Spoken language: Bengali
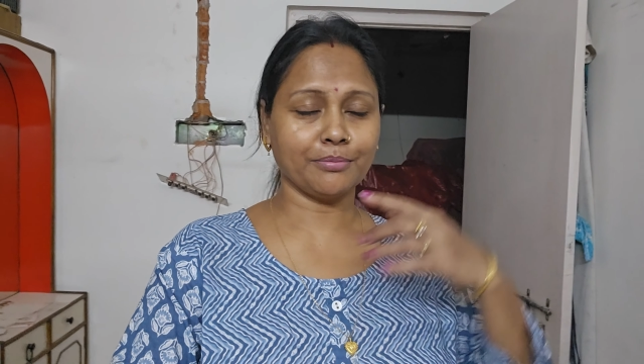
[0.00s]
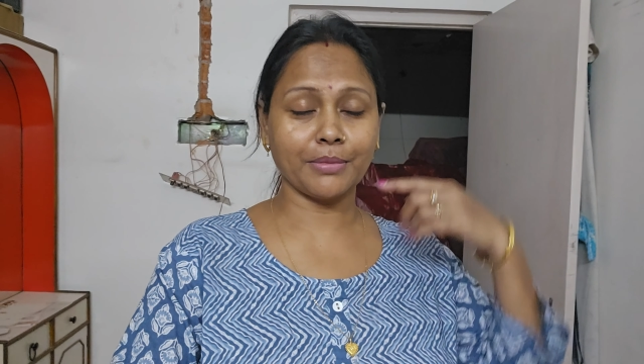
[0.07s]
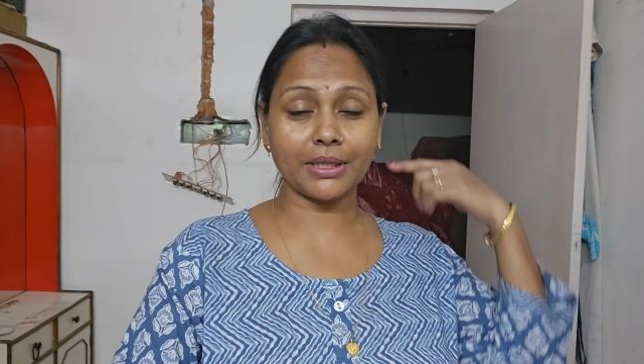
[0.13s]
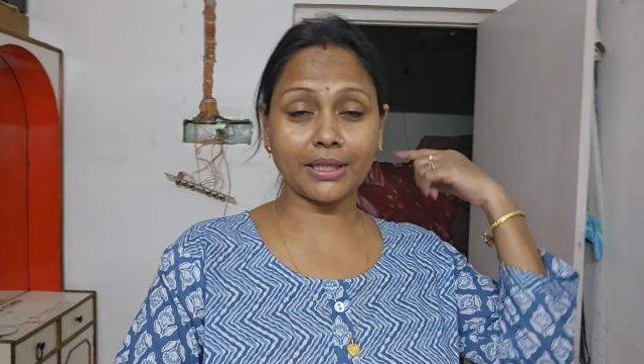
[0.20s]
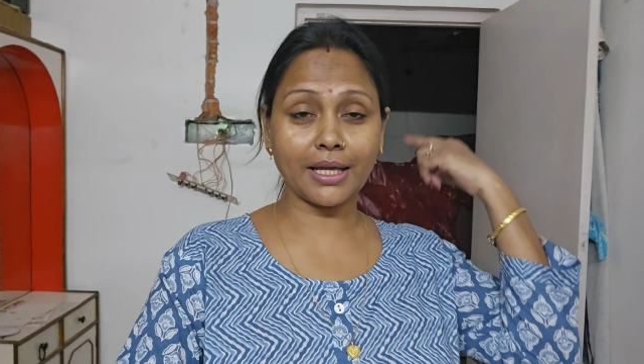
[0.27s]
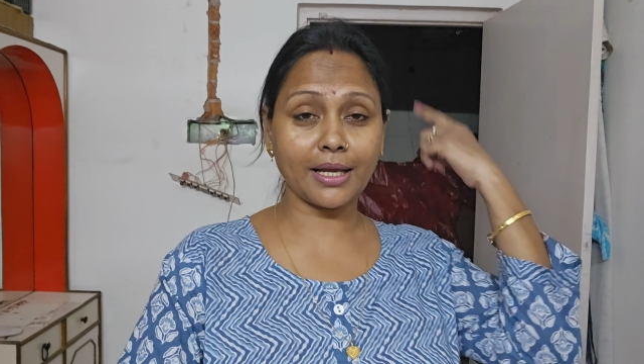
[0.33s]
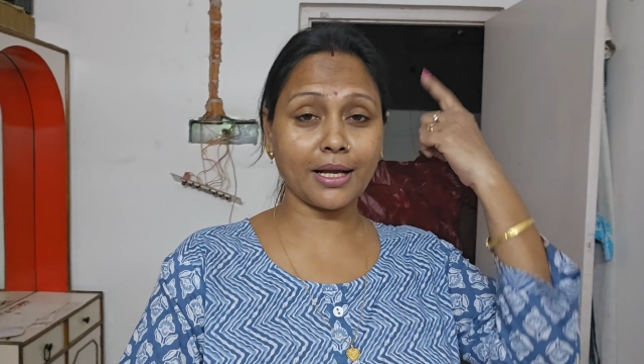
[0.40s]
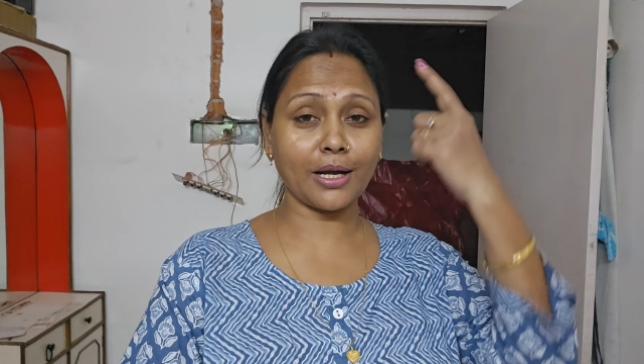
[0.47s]

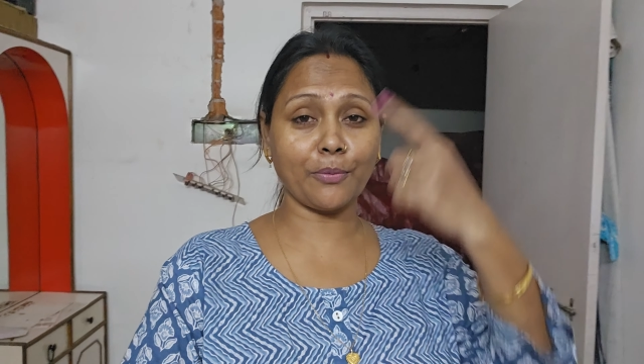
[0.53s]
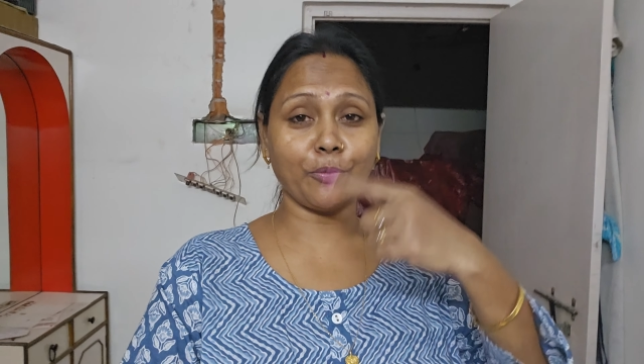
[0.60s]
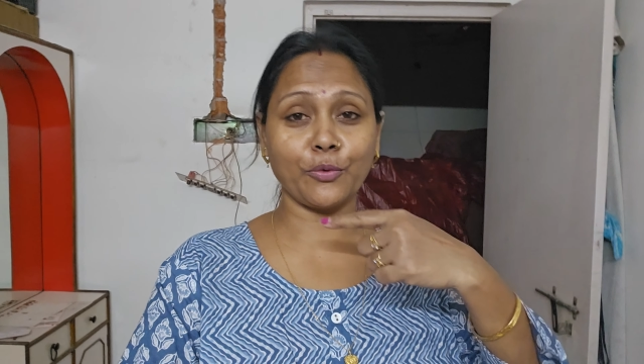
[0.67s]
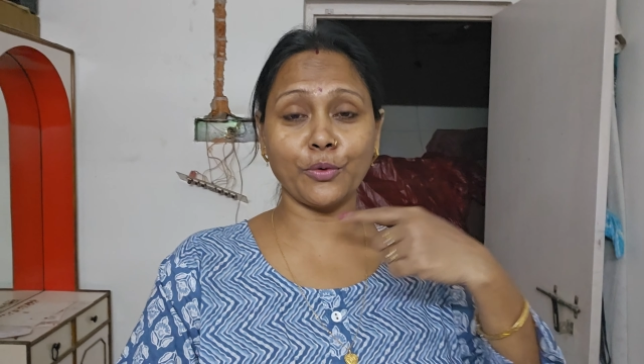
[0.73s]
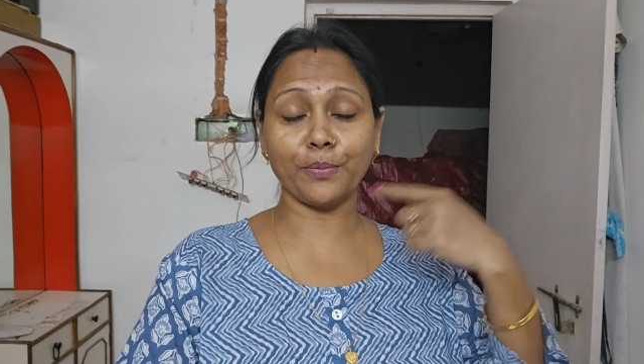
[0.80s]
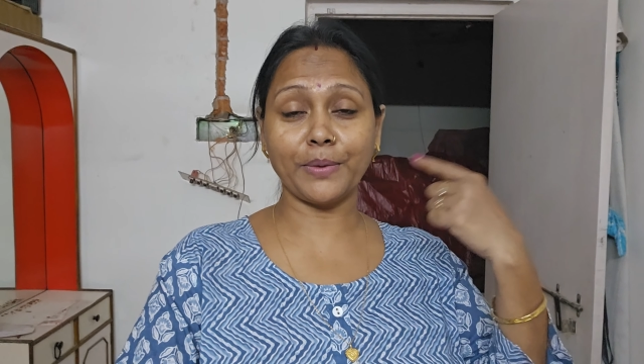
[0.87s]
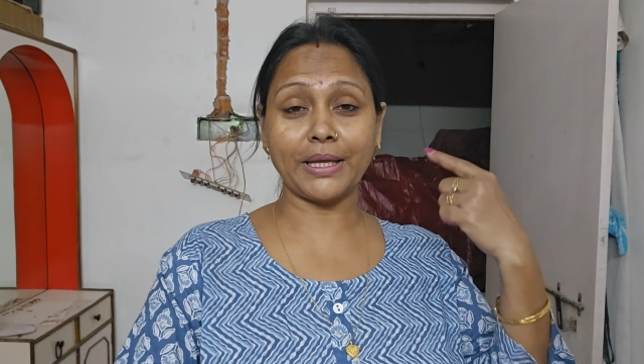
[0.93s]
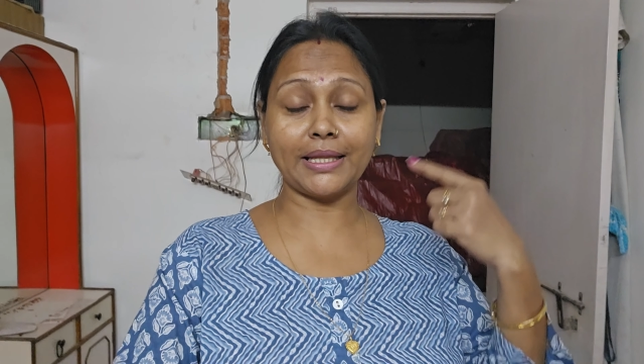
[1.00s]
মাথায়
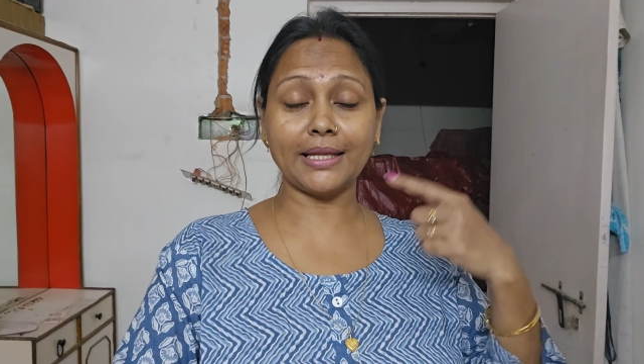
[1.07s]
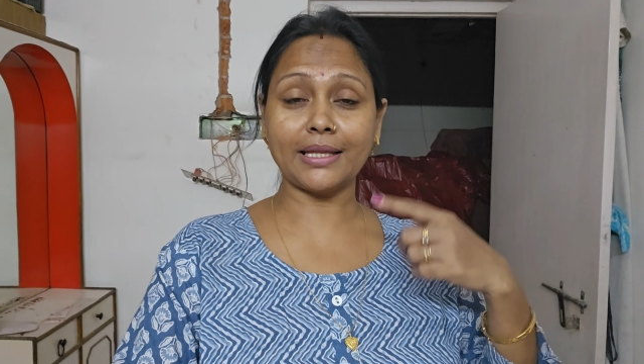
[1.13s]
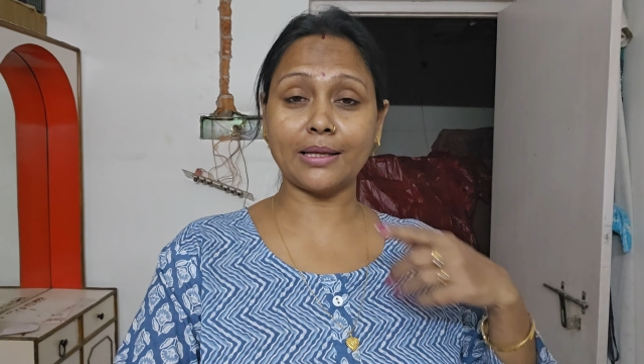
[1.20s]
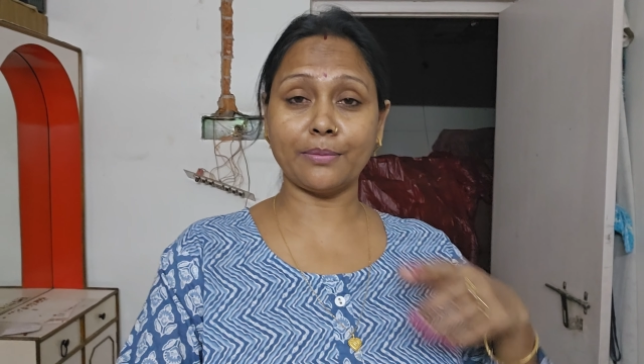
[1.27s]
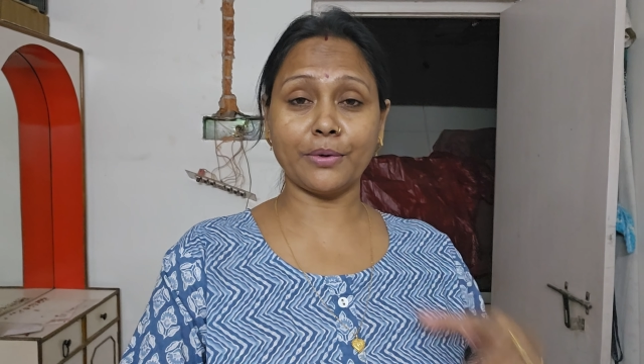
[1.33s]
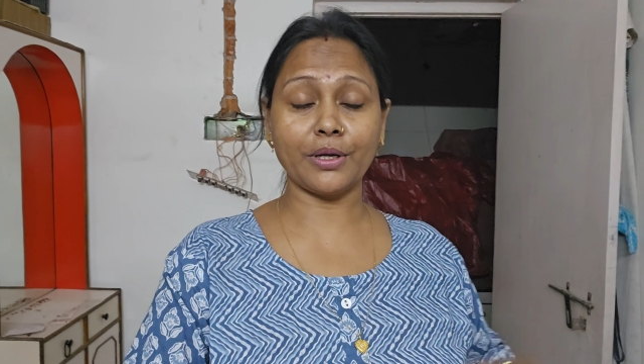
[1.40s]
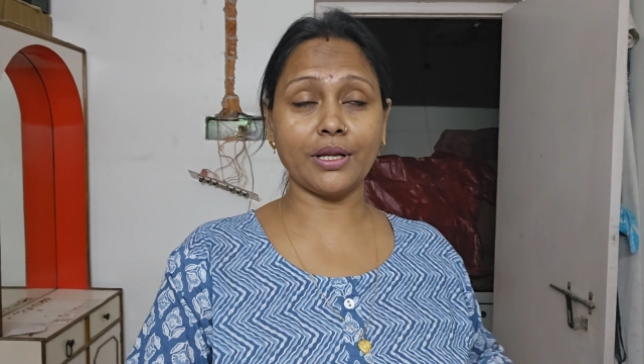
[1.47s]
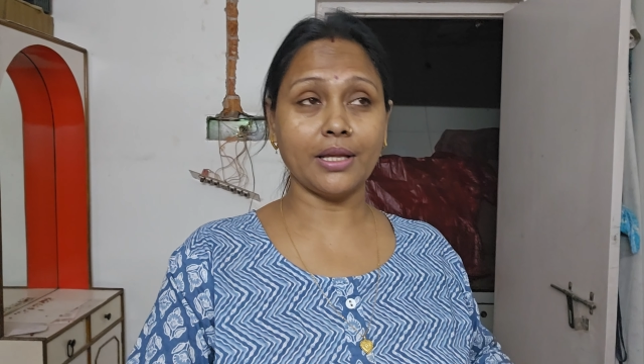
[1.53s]
কাপড় বেঁধে
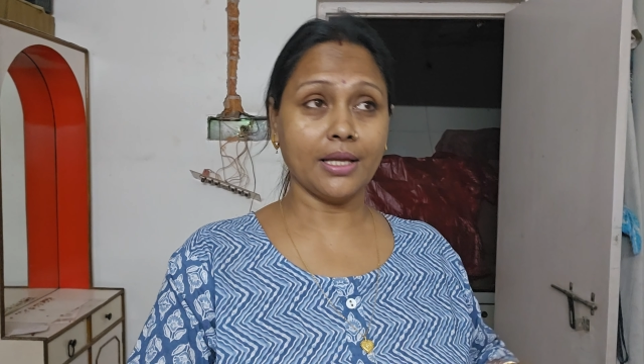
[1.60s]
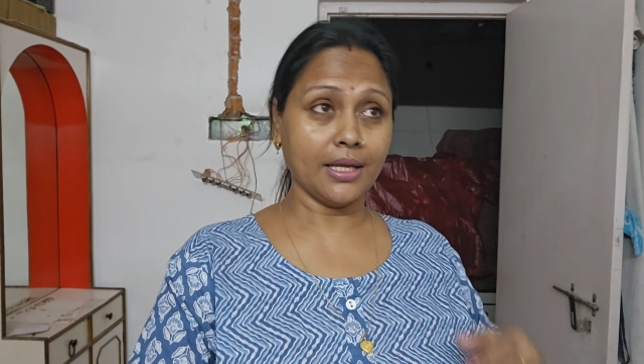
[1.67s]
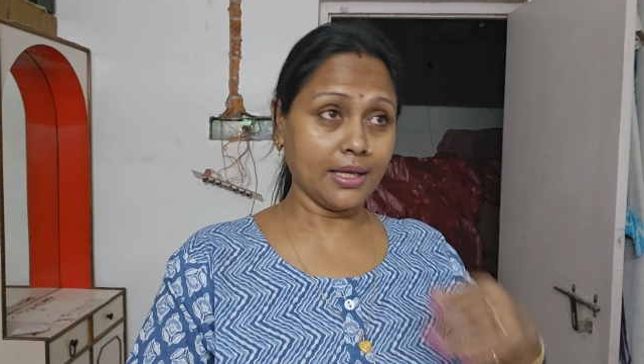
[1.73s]
তারপরে